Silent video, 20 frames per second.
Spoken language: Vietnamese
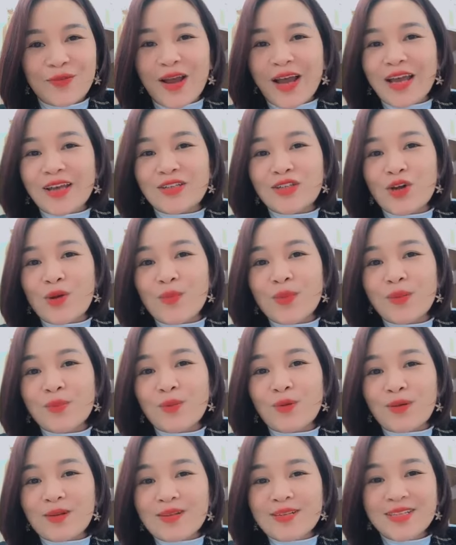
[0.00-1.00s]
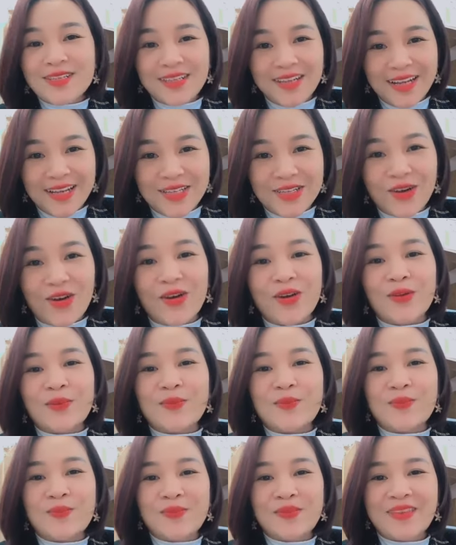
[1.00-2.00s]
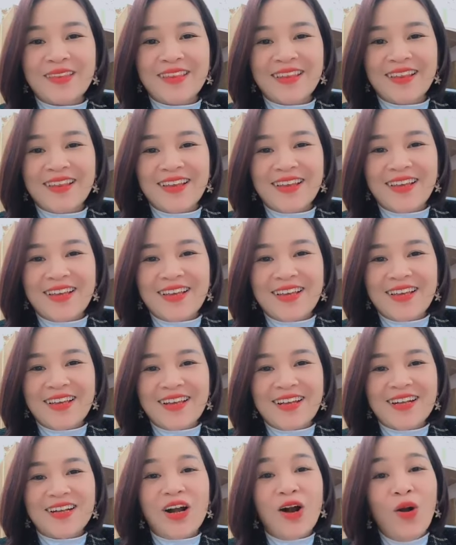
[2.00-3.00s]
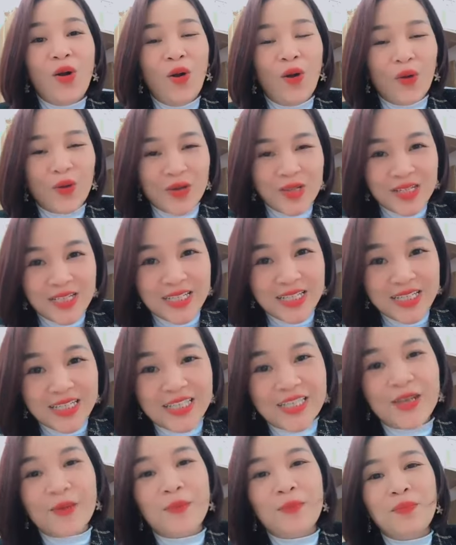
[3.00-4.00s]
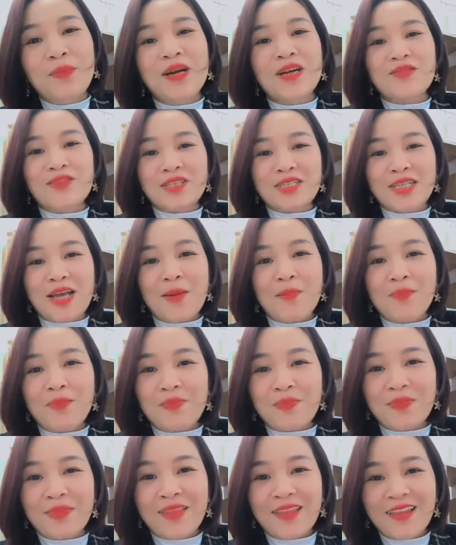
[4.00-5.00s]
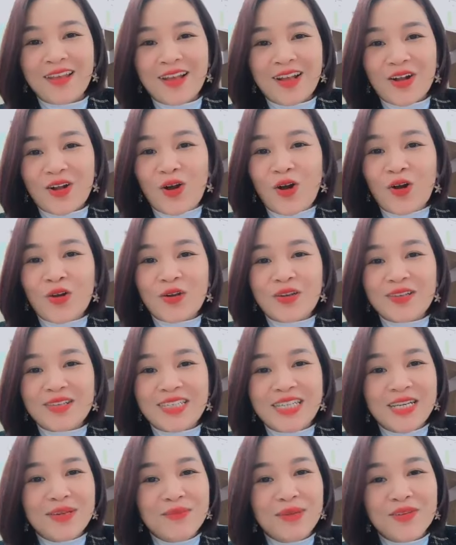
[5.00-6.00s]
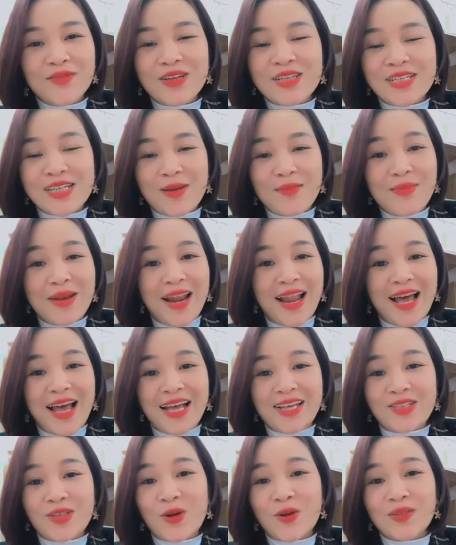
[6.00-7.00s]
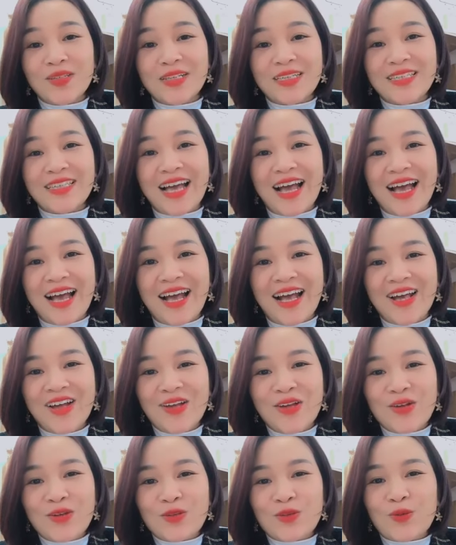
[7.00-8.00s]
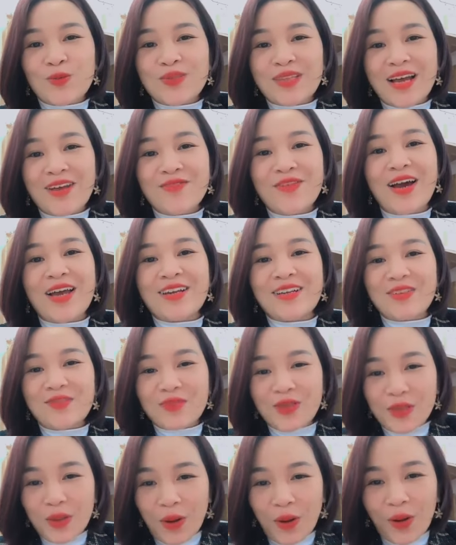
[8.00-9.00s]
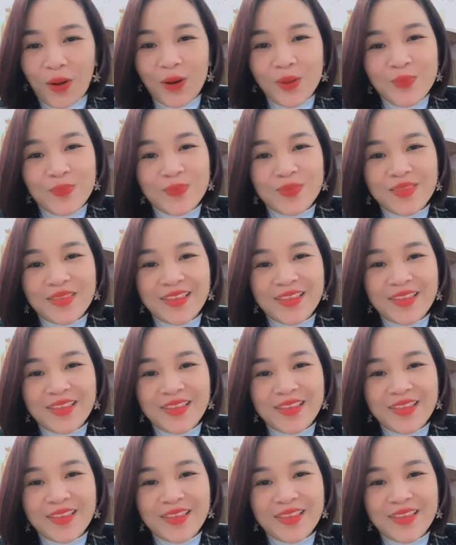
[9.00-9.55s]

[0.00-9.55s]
phải cho mình một sự lựa chọn. Cơ hội chỉ chiếm 10%, còn 90% là do chúng ta phản ứng với nó.